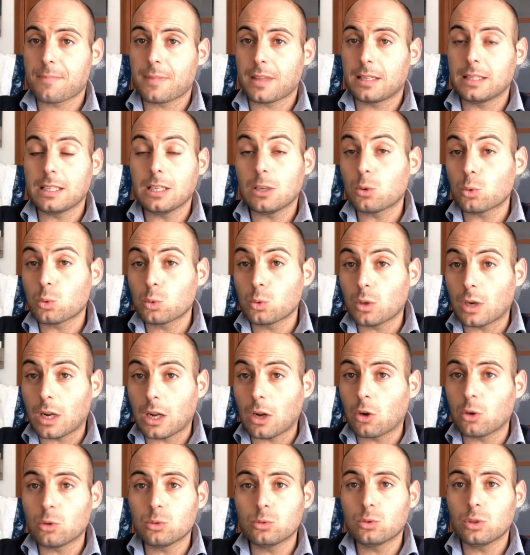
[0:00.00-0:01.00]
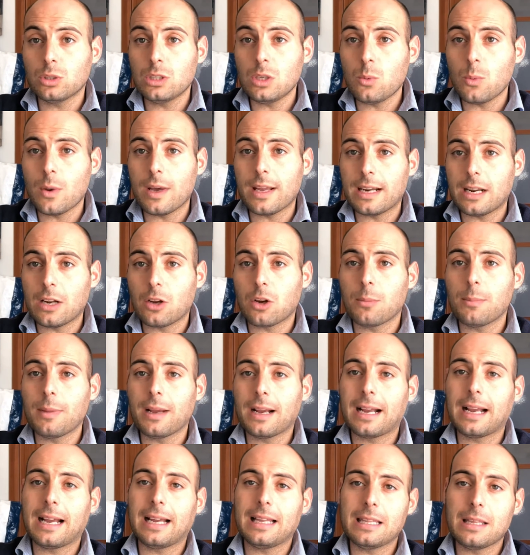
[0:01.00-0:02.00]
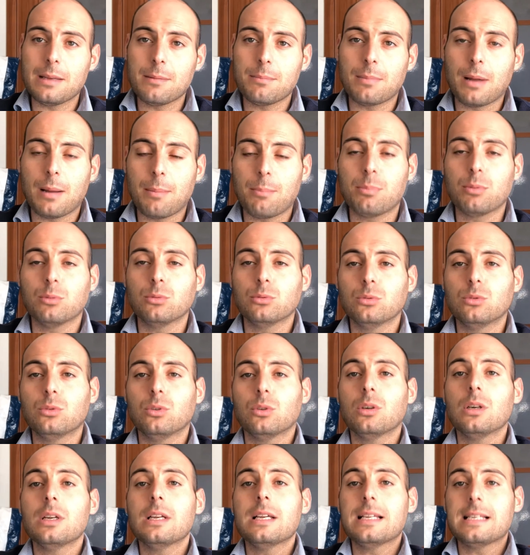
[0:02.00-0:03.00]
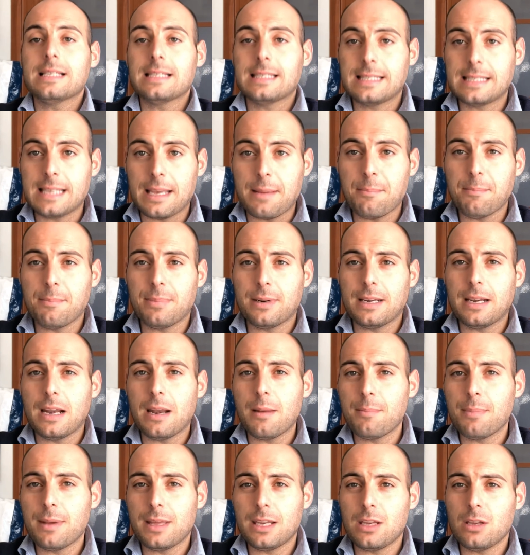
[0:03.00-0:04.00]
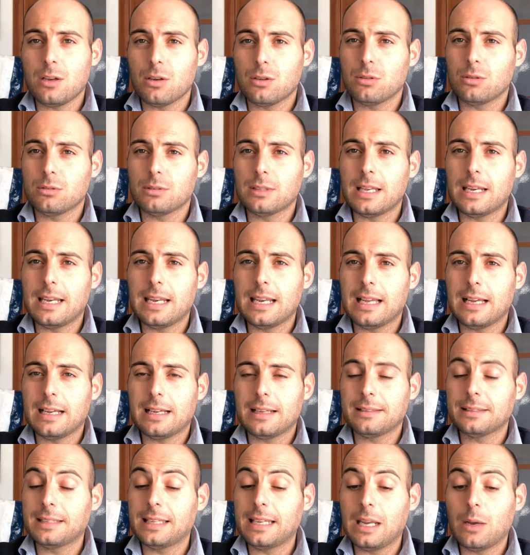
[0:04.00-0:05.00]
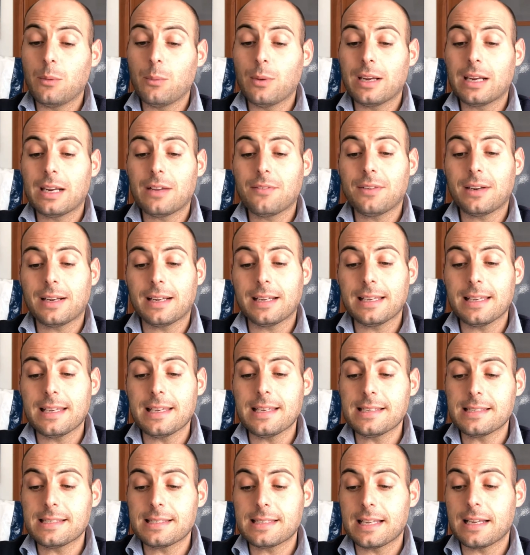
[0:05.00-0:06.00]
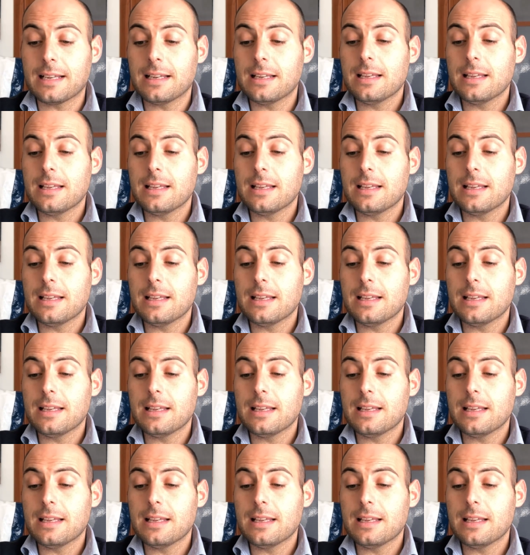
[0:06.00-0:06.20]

di crudo racconto di guerra come accade appunto sempre nel periodo della, della guerra franchista.